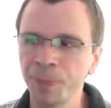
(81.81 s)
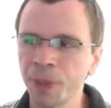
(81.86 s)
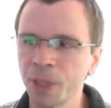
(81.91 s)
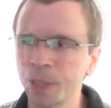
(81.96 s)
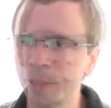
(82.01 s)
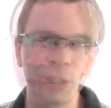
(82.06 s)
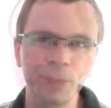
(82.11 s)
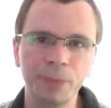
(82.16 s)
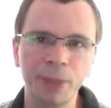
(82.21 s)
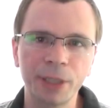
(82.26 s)

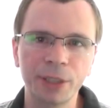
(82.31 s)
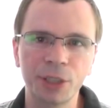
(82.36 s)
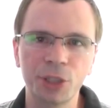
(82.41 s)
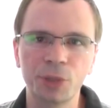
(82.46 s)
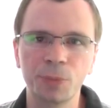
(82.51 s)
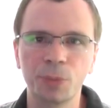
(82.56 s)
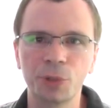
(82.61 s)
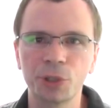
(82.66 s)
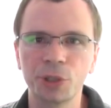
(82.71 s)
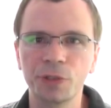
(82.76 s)
czyli ma
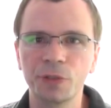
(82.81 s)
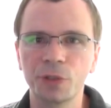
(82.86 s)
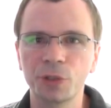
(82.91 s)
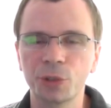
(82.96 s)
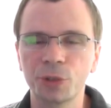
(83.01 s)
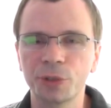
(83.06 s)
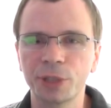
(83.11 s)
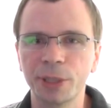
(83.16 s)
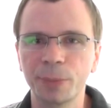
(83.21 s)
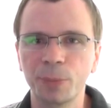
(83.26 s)
też możliwość
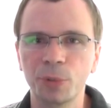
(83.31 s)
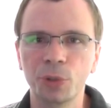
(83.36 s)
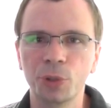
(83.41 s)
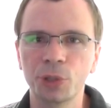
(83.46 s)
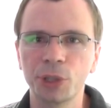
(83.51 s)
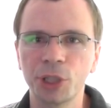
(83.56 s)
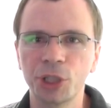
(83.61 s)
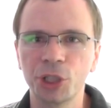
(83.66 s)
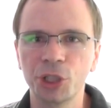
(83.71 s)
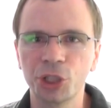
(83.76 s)
dostępu do
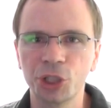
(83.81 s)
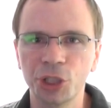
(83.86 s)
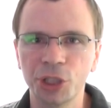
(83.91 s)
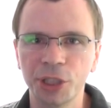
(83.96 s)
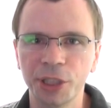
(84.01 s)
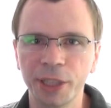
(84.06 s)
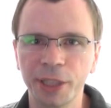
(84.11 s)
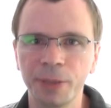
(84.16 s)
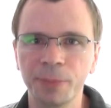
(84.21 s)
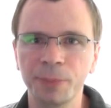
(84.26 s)
sieci
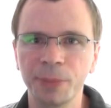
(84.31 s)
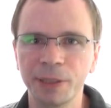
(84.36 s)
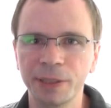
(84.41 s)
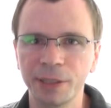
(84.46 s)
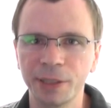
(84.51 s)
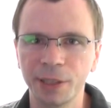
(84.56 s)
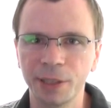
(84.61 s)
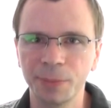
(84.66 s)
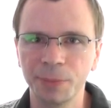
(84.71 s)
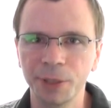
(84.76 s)
3G między
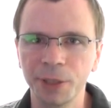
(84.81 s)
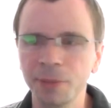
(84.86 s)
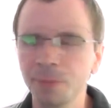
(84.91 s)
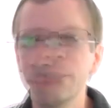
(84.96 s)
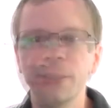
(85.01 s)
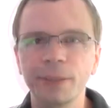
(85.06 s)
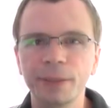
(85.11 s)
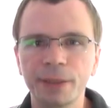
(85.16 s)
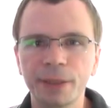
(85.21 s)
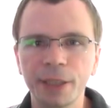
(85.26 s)
innymi
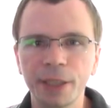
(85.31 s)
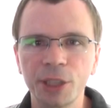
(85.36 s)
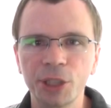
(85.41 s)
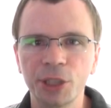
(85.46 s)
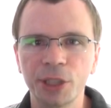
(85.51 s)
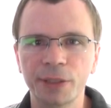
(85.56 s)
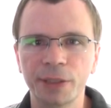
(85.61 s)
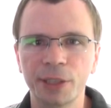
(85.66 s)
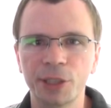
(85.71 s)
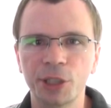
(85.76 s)
i też
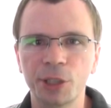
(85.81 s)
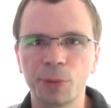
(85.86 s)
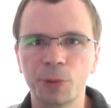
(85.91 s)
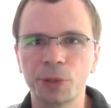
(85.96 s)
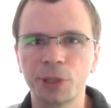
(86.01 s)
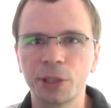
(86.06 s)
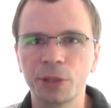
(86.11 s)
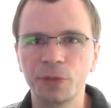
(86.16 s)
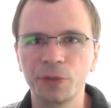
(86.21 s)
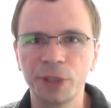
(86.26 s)
jak na
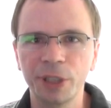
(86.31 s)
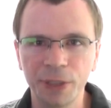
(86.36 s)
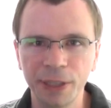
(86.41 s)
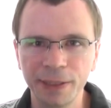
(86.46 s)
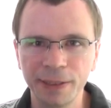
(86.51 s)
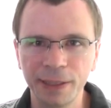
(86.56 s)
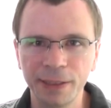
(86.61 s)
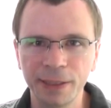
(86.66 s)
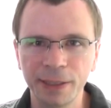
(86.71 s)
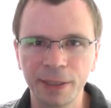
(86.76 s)
7-calowy w
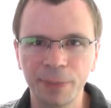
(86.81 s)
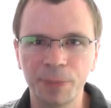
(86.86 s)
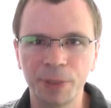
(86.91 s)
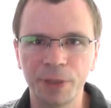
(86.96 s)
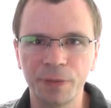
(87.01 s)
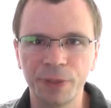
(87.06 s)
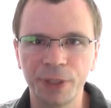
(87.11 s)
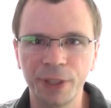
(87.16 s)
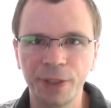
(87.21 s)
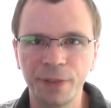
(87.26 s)
tej cenie
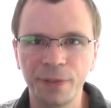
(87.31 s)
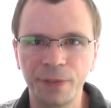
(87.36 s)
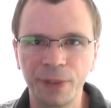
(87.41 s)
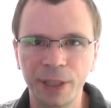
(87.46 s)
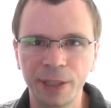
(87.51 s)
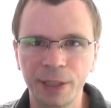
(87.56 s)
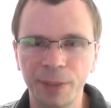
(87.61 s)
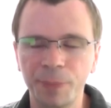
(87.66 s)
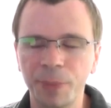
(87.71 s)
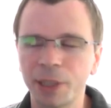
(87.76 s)
naprawdę
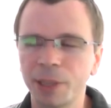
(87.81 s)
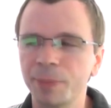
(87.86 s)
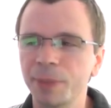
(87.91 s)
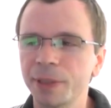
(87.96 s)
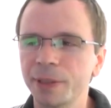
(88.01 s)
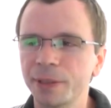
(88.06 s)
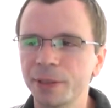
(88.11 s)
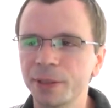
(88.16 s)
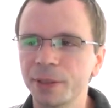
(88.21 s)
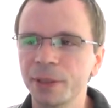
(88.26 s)
fajne
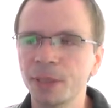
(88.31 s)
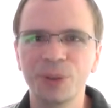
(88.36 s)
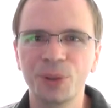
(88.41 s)
parametry.